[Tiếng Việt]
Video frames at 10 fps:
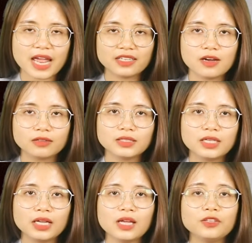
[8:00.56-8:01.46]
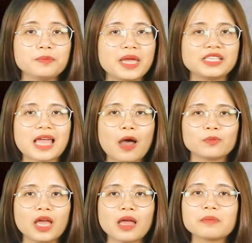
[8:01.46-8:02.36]
hài ngượng nhưng bên
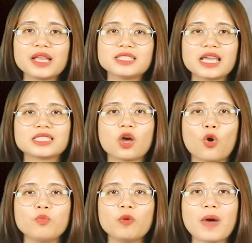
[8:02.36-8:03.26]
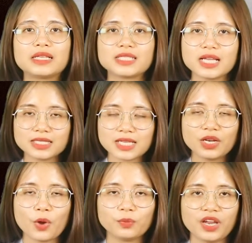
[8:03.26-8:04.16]
trong bạn che giấu một bản chất rất
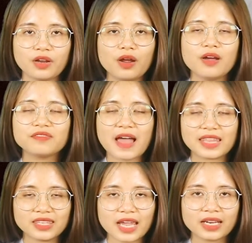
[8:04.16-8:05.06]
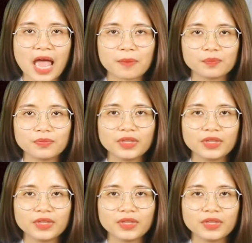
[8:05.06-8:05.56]
nồng nhiệt và nhạy cảm.